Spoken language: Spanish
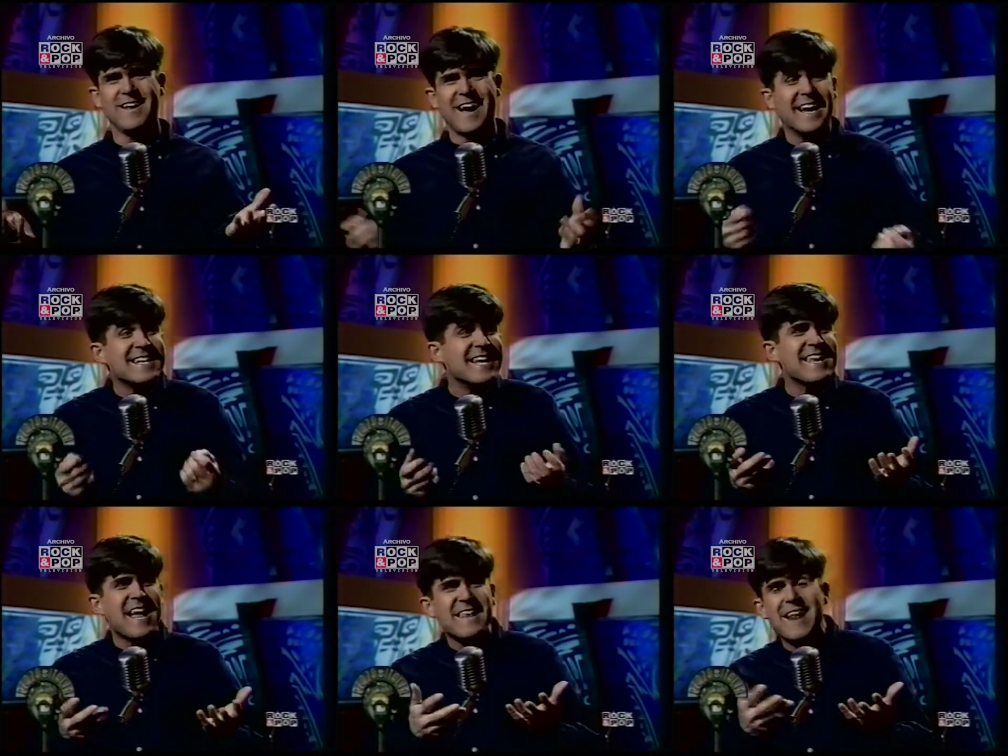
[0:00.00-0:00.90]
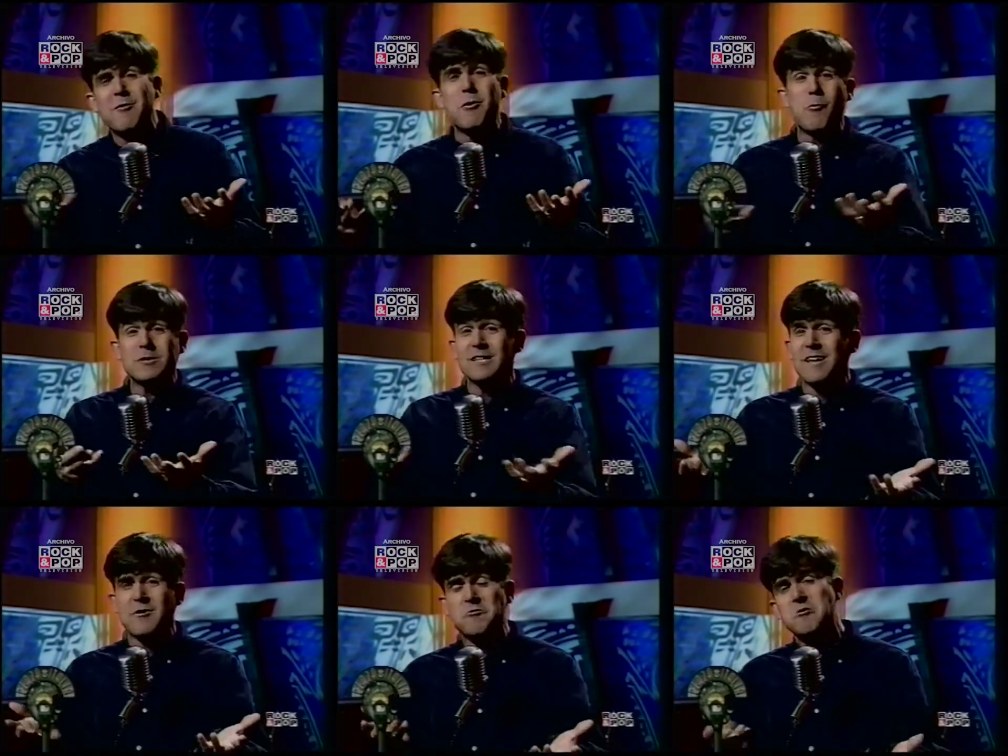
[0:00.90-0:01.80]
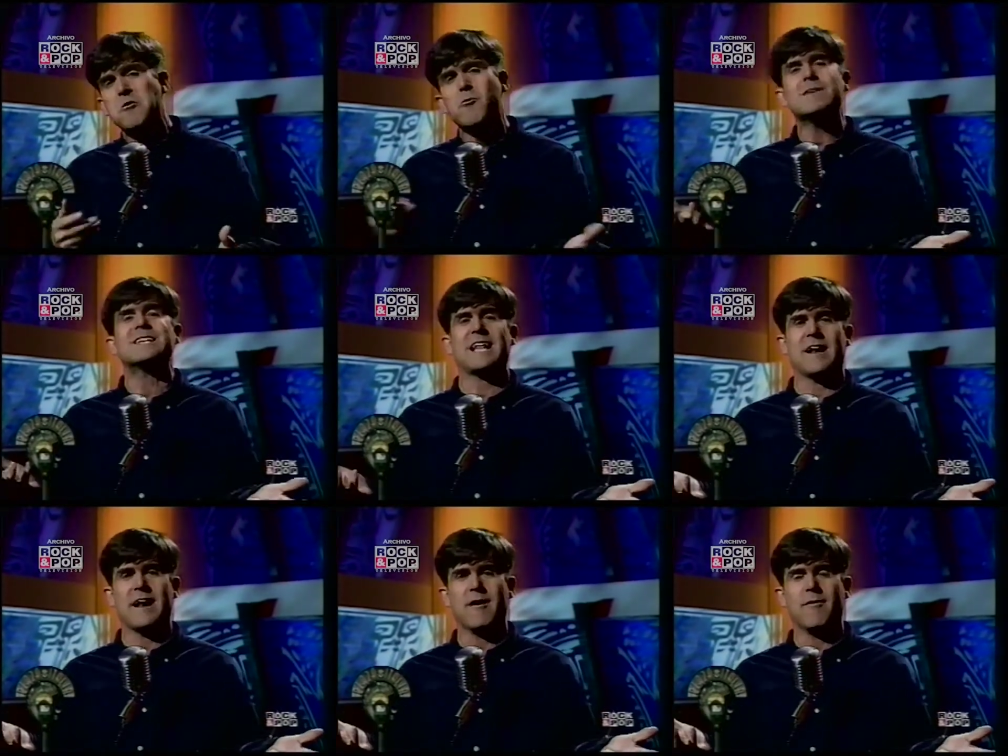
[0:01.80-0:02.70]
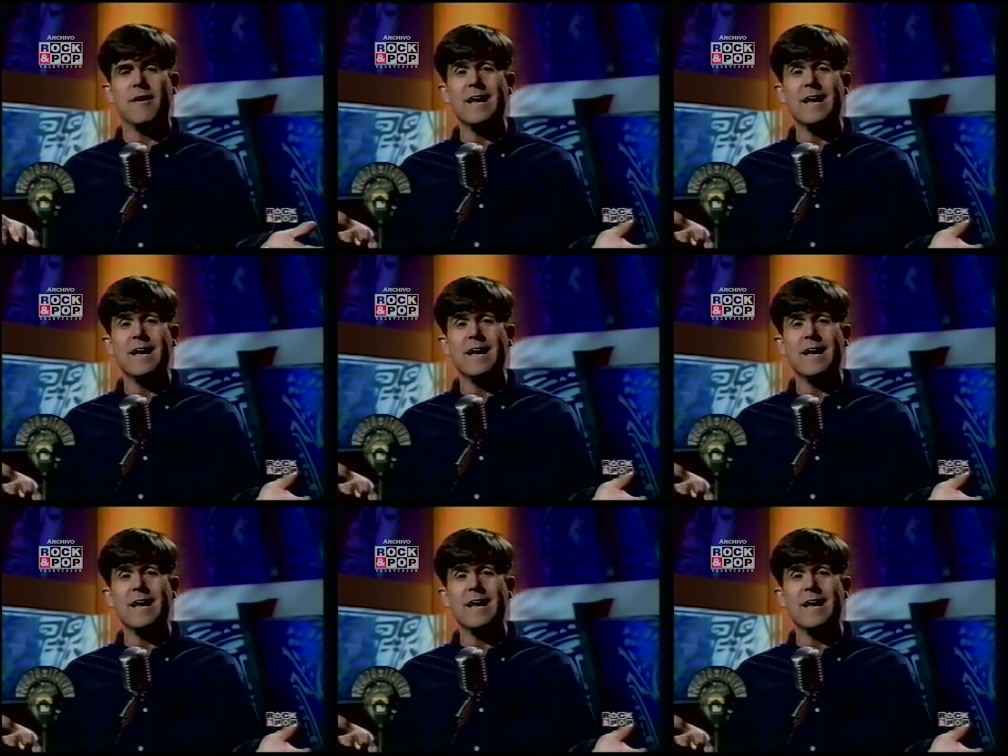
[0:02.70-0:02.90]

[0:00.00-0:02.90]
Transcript: hay gente que ya, lo, escucha en televisión y no lo encuentra tan raro.